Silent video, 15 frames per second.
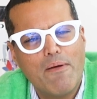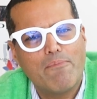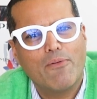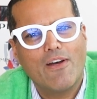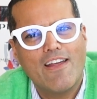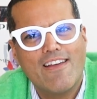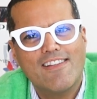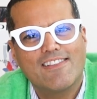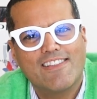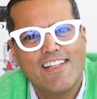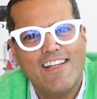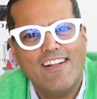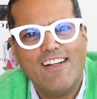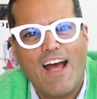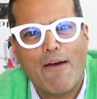me puede
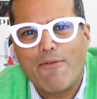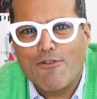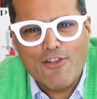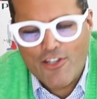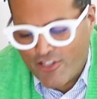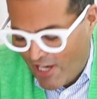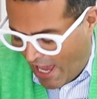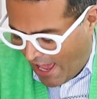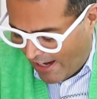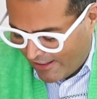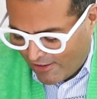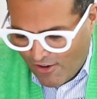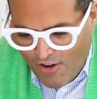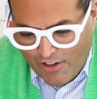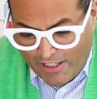decir? Había un
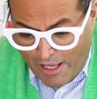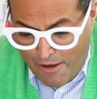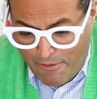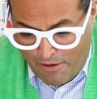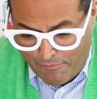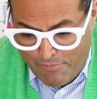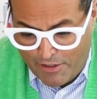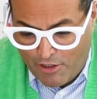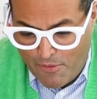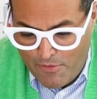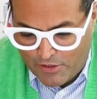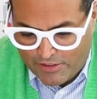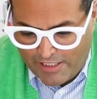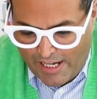charco que vi como